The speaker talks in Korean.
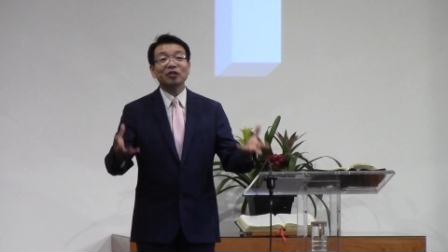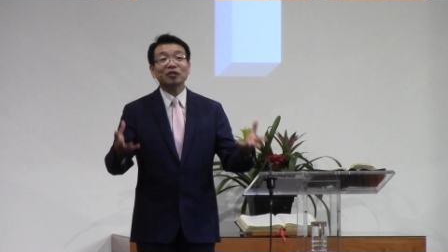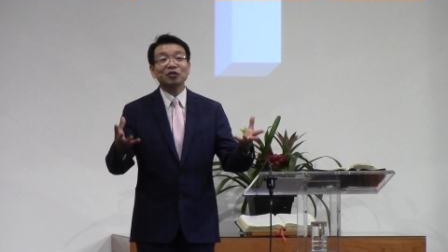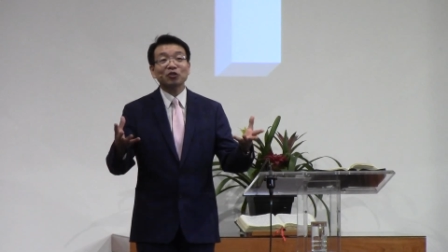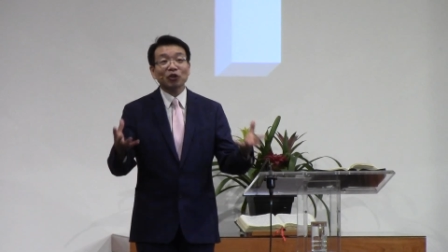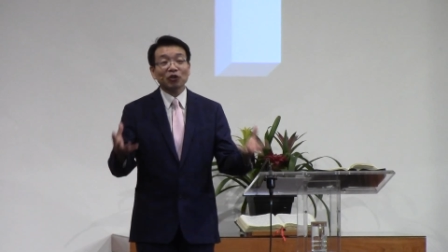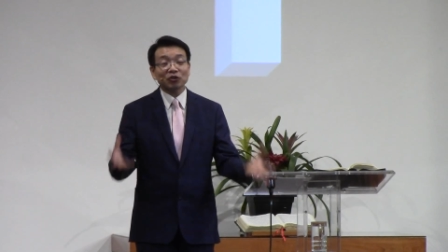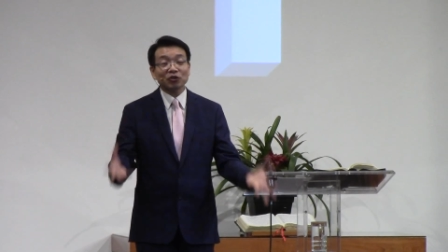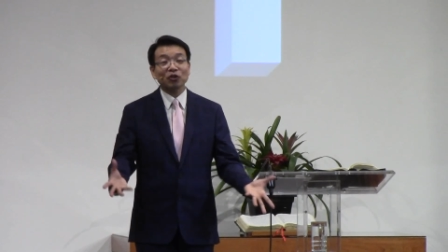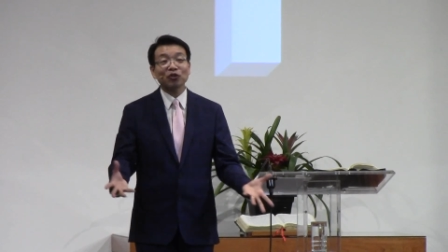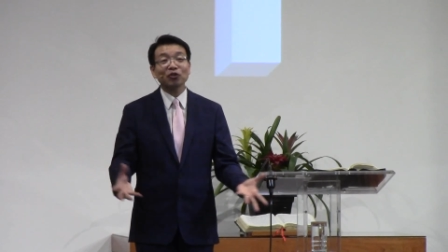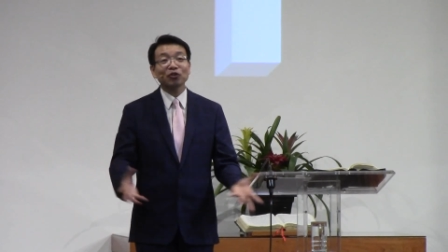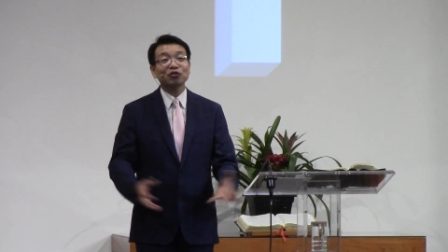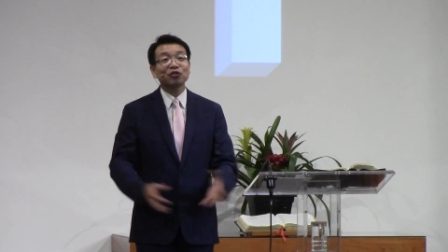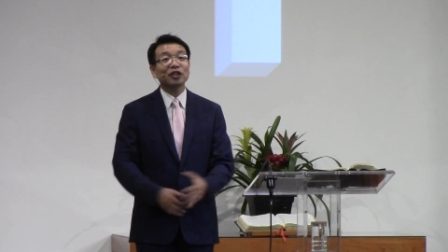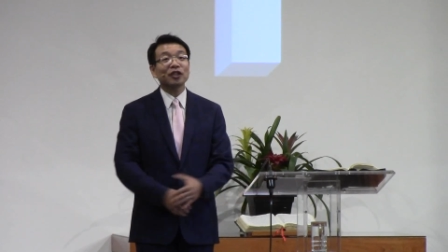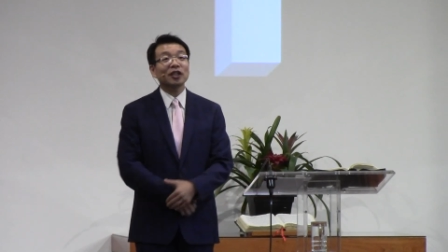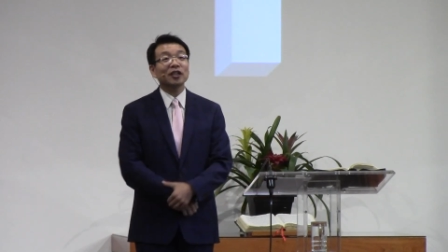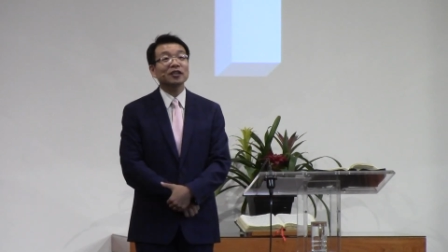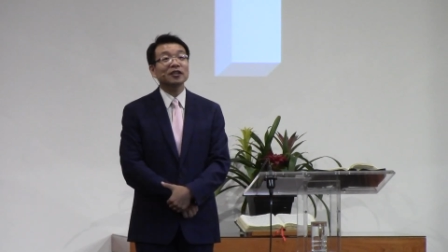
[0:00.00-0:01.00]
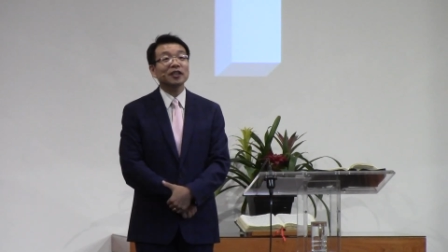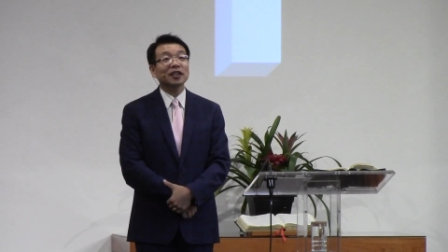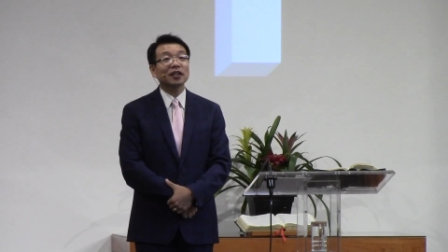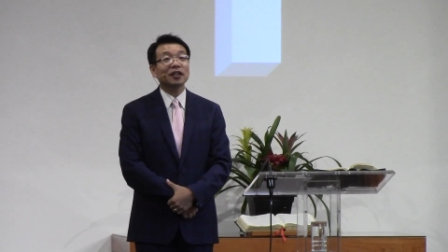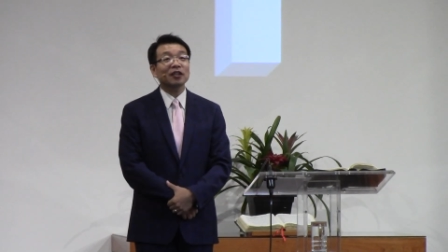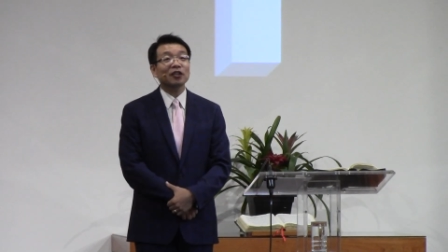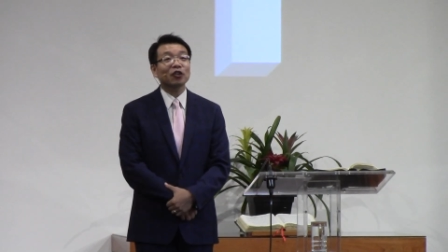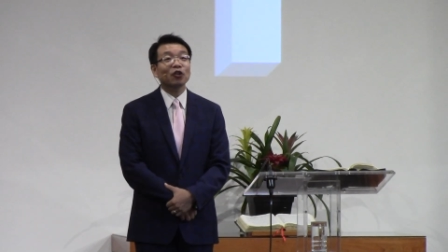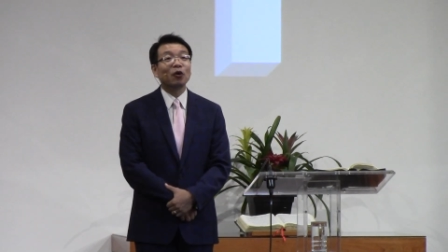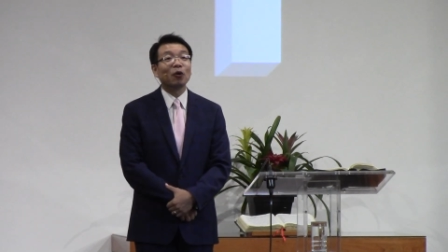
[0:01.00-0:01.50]
전혀 죄라는
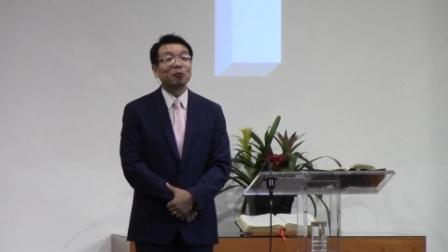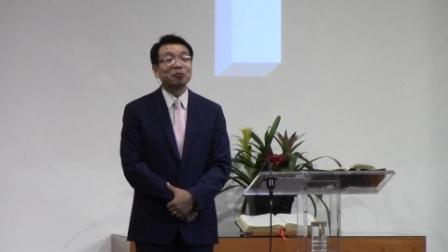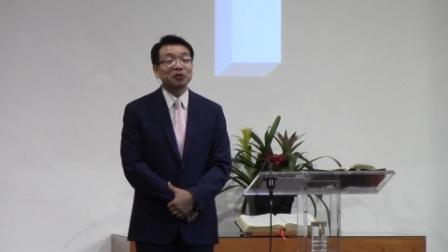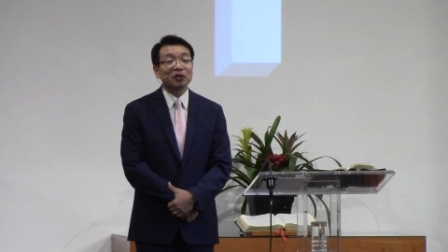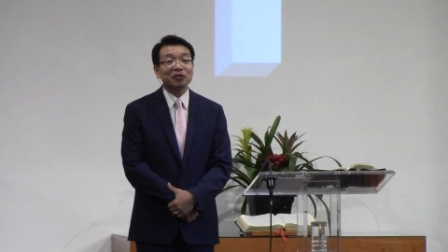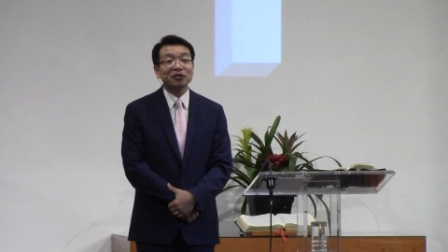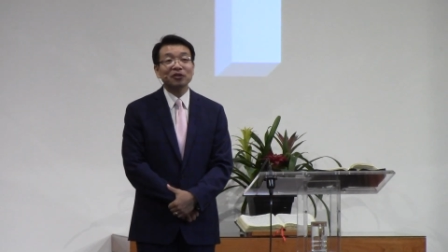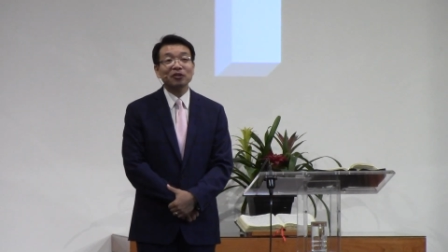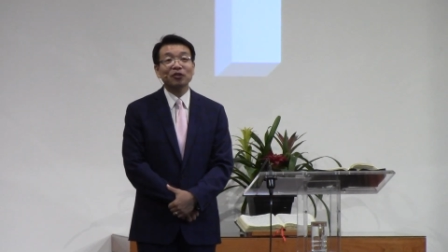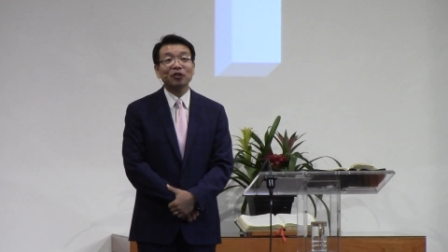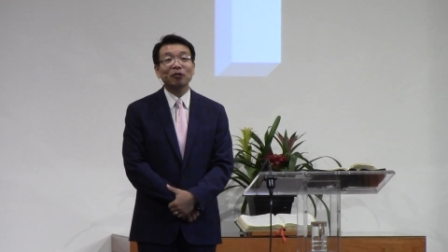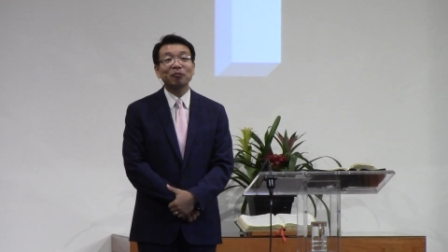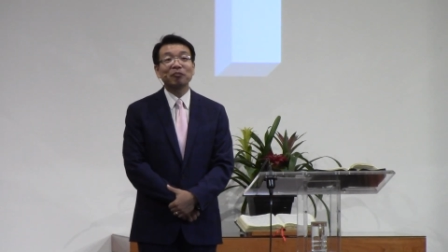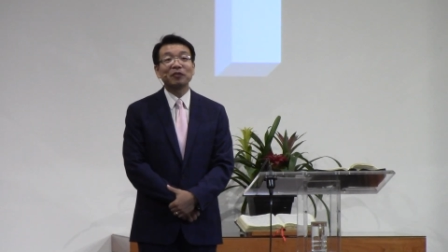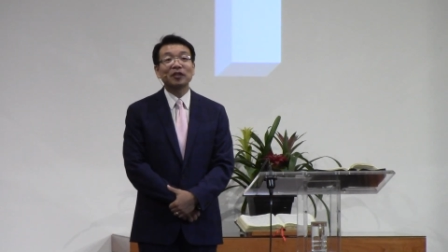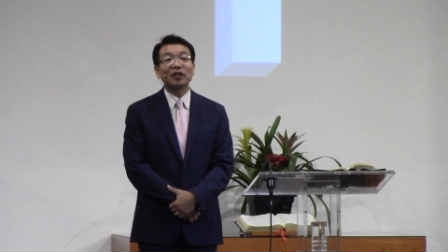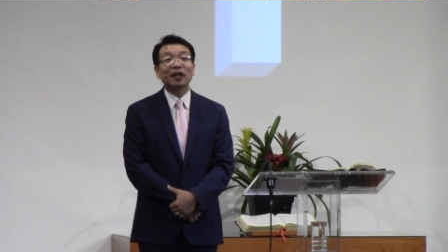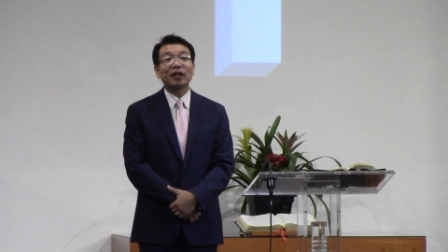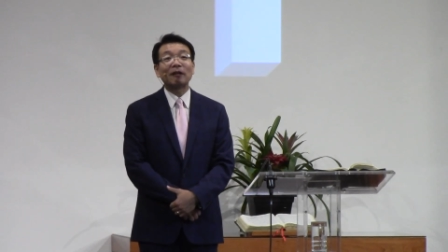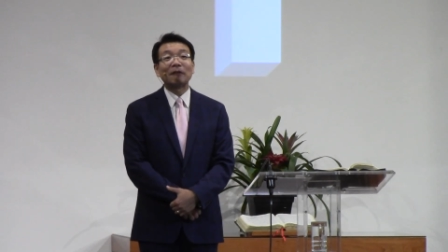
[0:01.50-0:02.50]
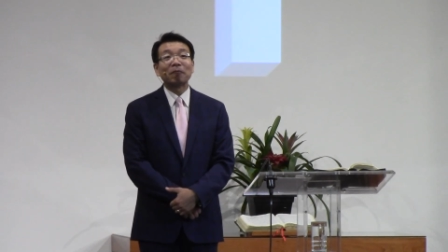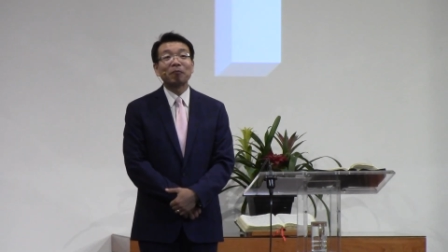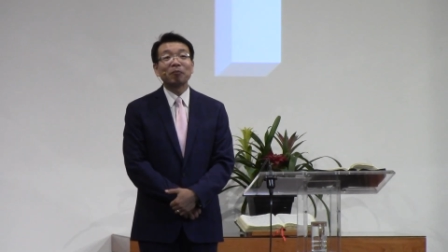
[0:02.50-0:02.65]
생각이 없었을 겁니다.